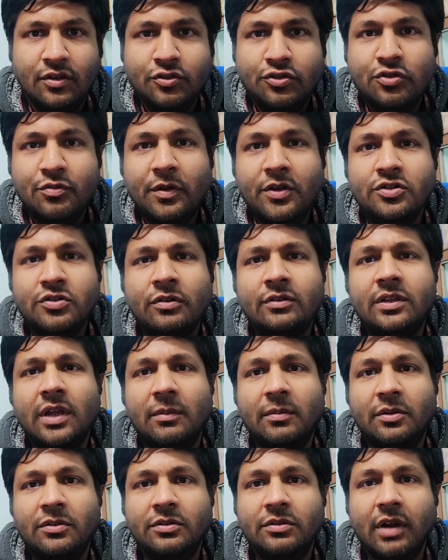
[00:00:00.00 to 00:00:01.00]
শুভ
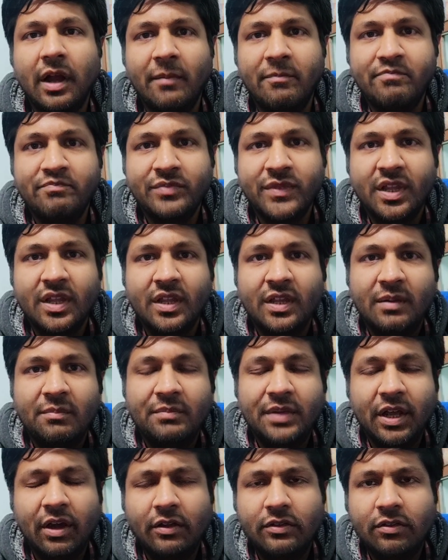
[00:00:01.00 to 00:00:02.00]
সন্ধ্যা বন্ধুরা
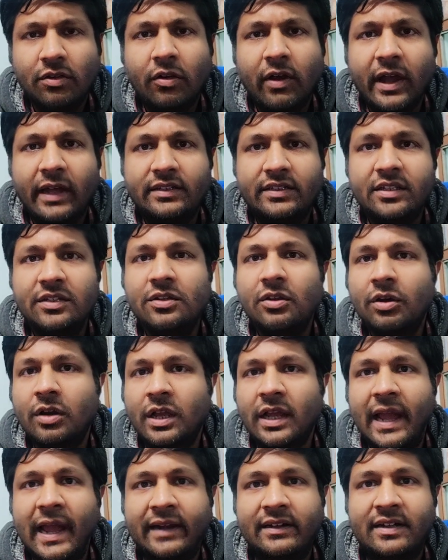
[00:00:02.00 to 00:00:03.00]
বিগত কয়েকদিন
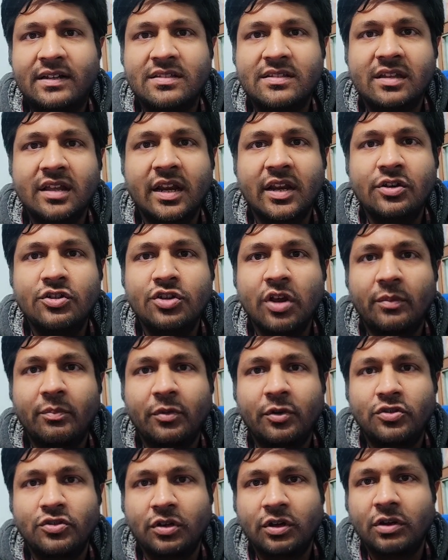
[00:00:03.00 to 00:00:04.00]
ধরে একটা স্ক্রিনশট
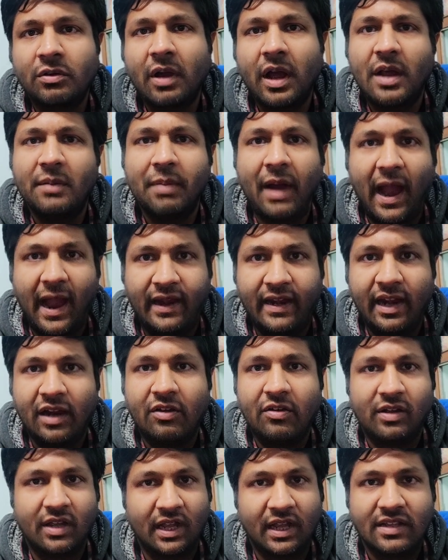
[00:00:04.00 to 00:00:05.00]
প্রচন্ডভাবে
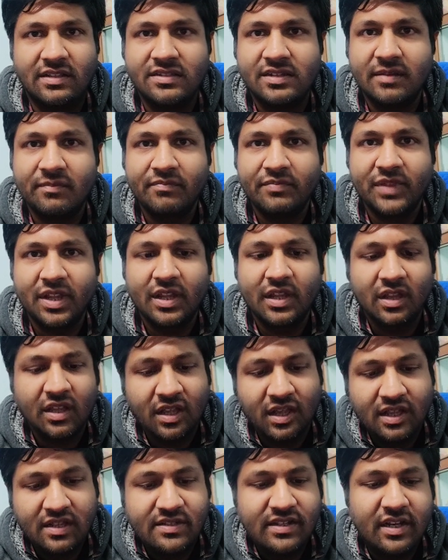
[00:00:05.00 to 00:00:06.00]
ভাইরাল হয়ে গেছে
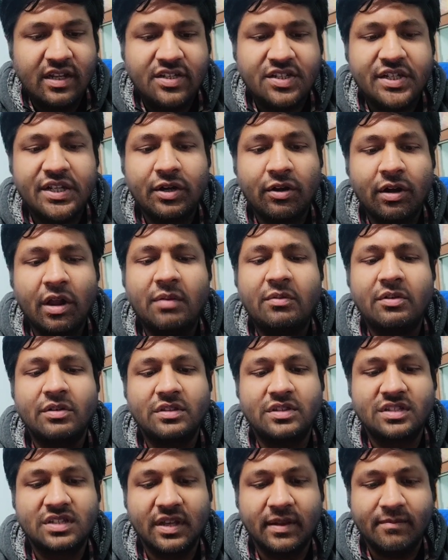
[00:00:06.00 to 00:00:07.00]
যেটা শিরোনাম
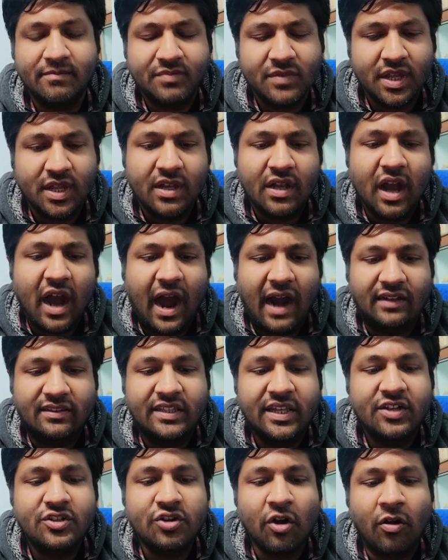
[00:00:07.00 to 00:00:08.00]
হচ্ছে
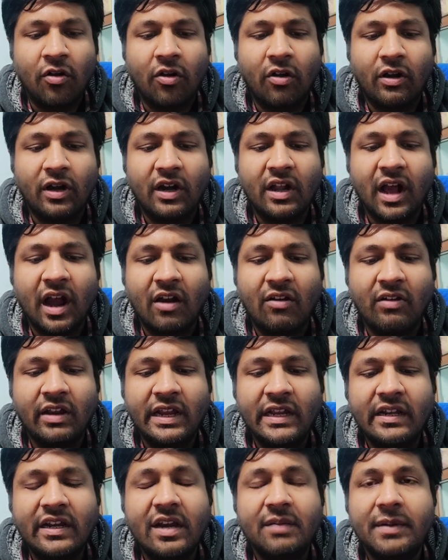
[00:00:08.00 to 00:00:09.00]
আর্থিক সংকটের কারণে
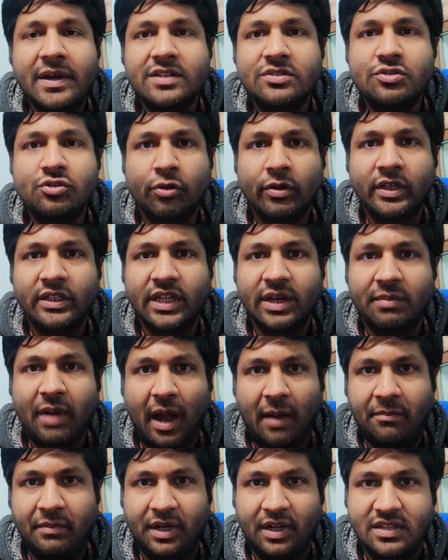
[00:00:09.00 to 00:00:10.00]
ইনক্রিমেন্ট স্থগিতের
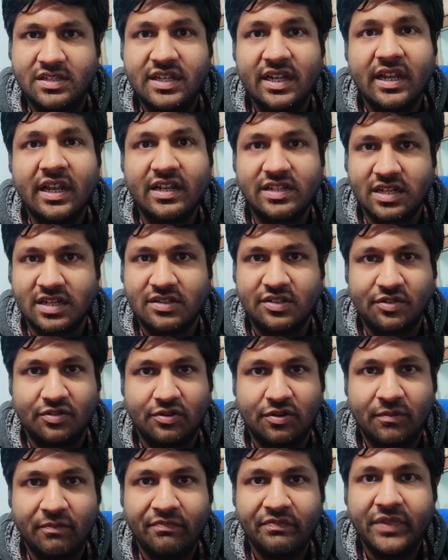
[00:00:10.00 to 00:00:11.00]
ভাবনা জিজ্ঞাসা
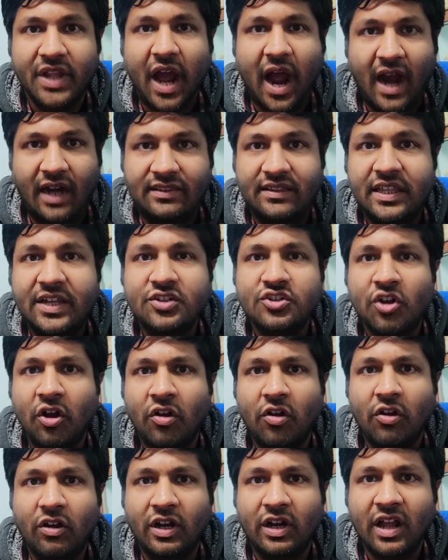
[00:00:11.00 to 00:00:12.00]
চিহ্ন আর্থিক
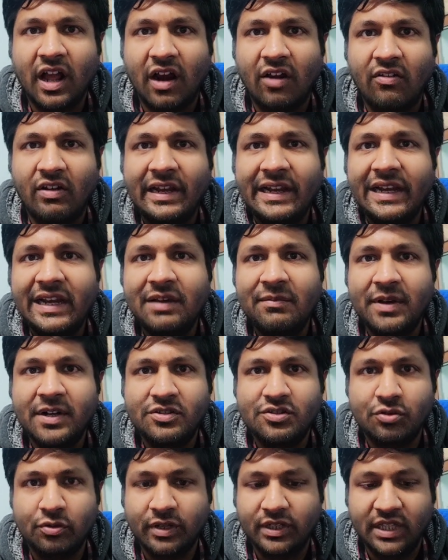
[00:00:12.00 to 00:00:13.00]
সংকটের কারণে
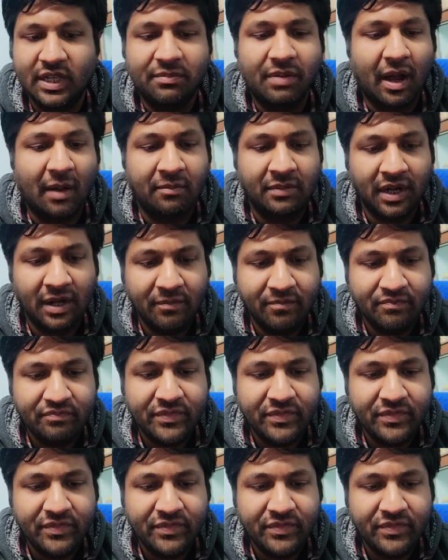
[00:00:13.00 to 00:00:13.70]
ইনক্রিমেন্ট স্থগিতের ভাবনা